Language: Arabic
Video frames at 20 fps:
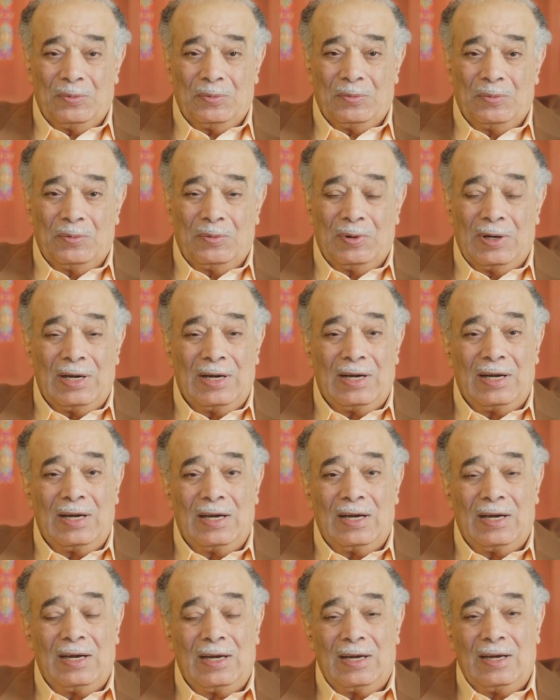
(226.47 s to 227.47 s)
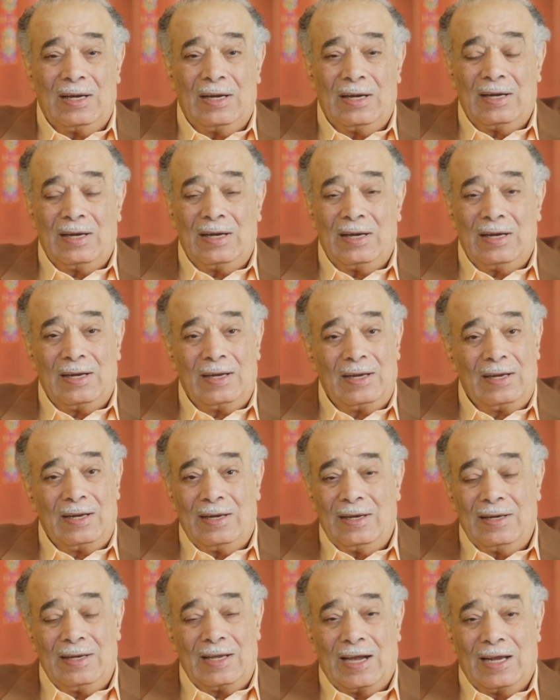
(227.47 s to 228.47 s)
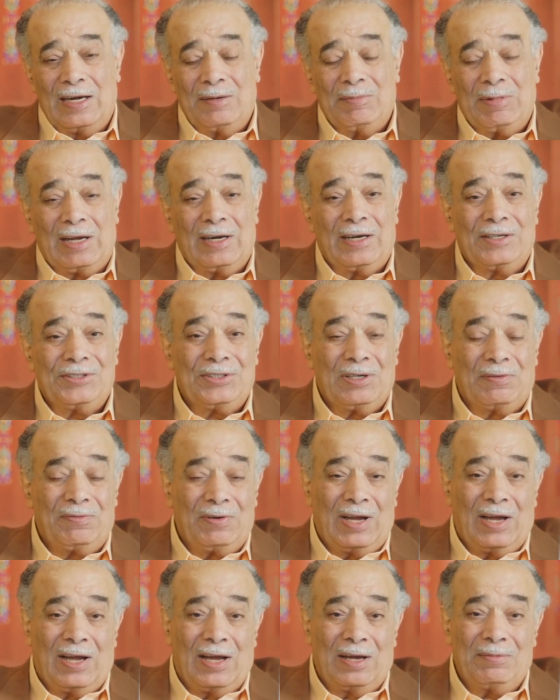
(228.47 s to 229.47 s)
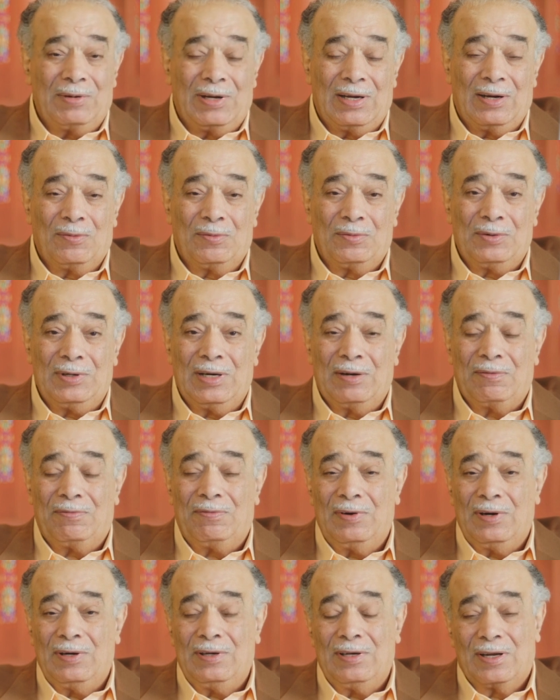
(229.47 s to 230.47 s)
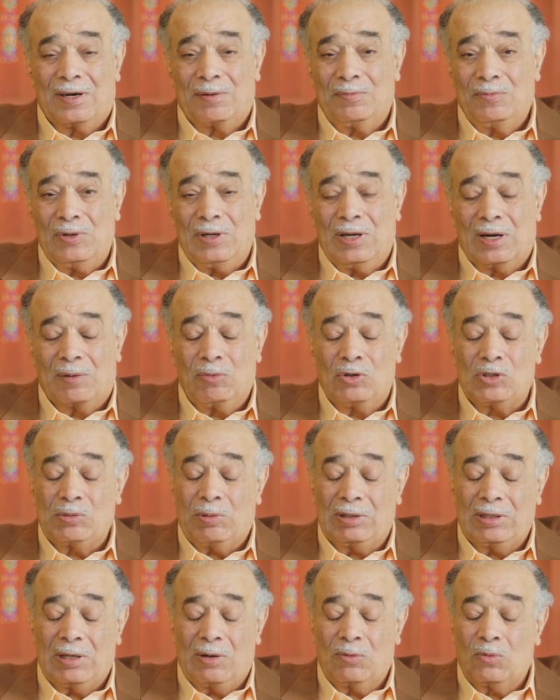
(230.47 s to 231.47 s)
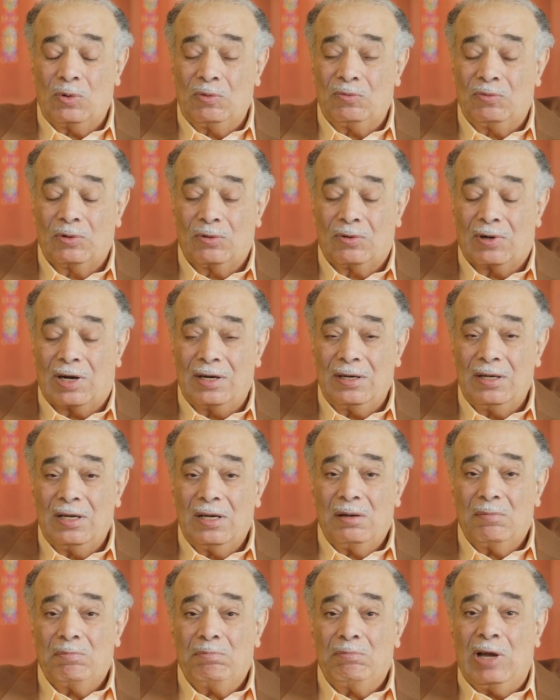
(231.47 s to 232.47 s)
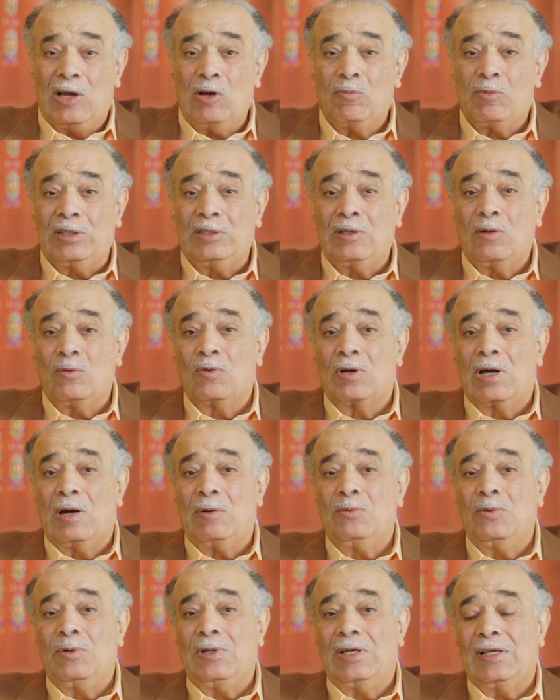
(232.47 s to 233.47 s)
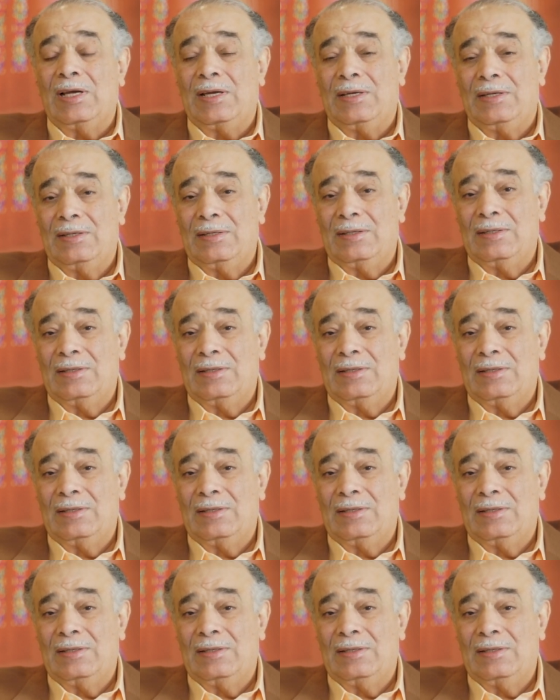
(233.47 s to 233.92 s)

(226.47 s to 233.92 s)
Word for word: و آه، يعني معنى الشفاعة بقى وإن ربنا ربنا سبحانه وتعالى يقول في القرآن ما يبدل القول لدي